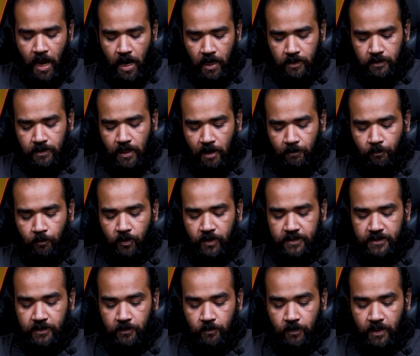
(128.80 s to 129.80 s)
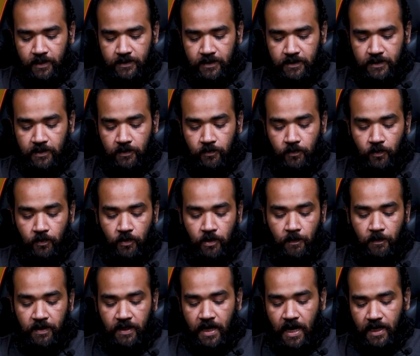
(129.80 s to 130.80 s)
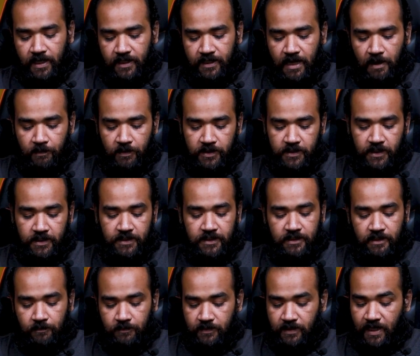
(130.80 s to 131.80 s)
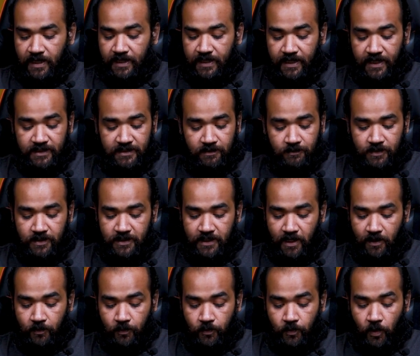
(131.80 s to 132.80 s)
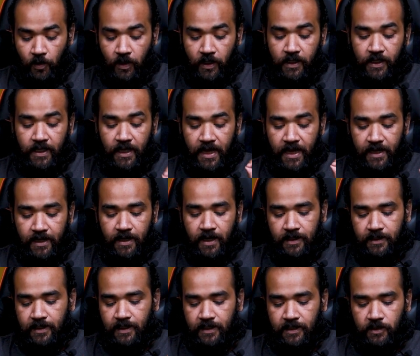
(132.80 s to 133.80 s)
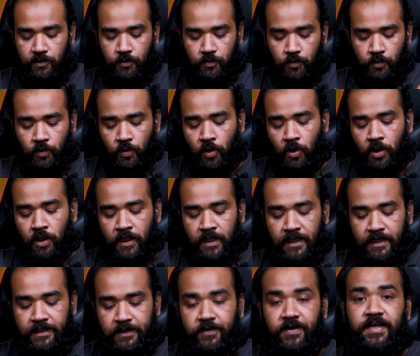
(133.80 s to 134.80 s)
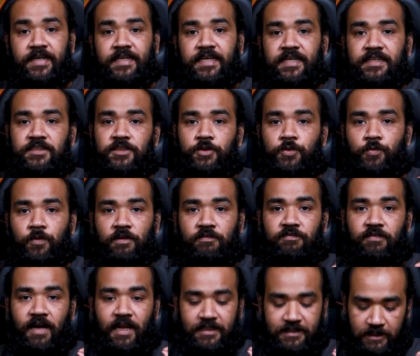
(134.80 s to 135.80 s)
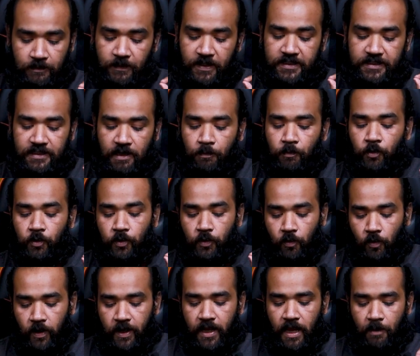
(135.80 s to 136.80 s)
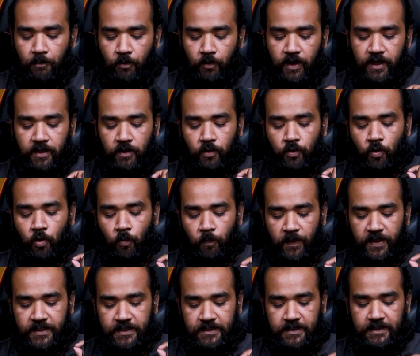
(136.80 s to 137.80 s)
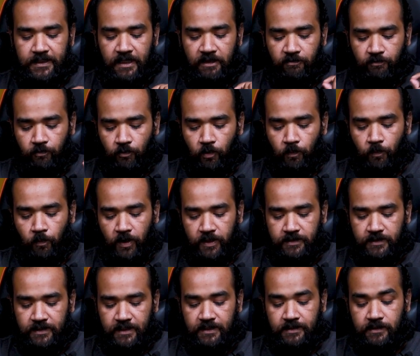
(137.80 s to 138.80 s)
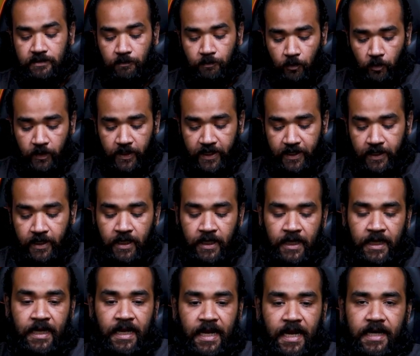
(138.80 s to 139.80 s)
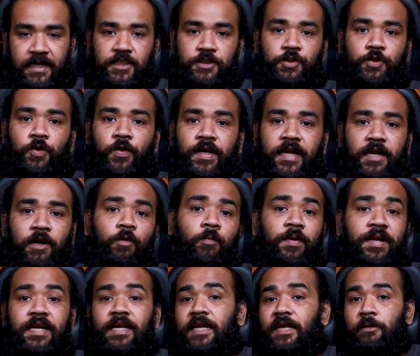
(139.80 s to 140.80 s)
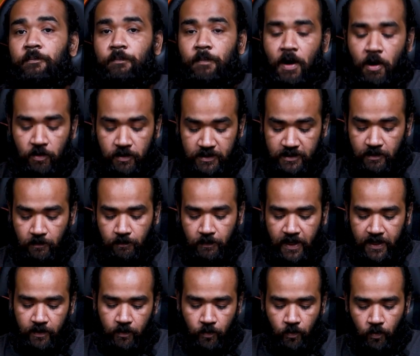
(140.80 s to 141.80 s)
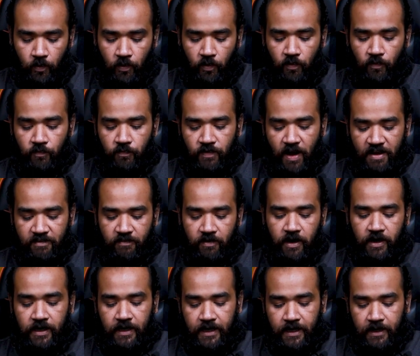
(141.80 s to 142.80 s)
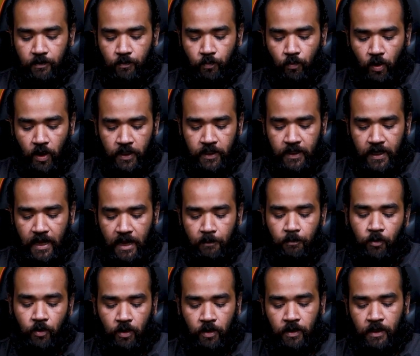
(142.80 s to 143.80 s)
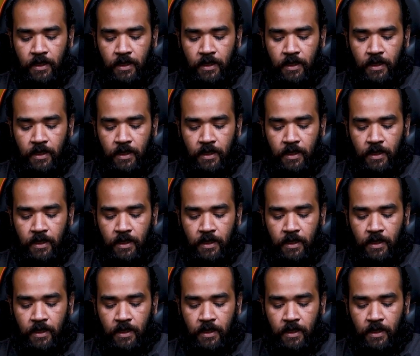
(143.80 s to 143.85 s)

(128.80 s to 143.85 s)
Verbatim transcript: আর তারপরে যেগুলো আছে সেগুলো হলো আমার কার্ডের ডাইমেনশন যেটা কেস আমাদের জানার কোনো দরকার নেই এই কার্ডটা কিন্তু ডিরেক্টেক্স টুয়েলভ আলটিমেট সাপোর্ট করে এবং এটা হলো ওপেন জিএল ফোর পয়েন্ট সিক্স সাপোর্টেড এটার জন্য রেকমেন্ডেড পাওয়ার সাপ্লাই হলো ফাইভ হান্ড্রেড ওয়াট এবং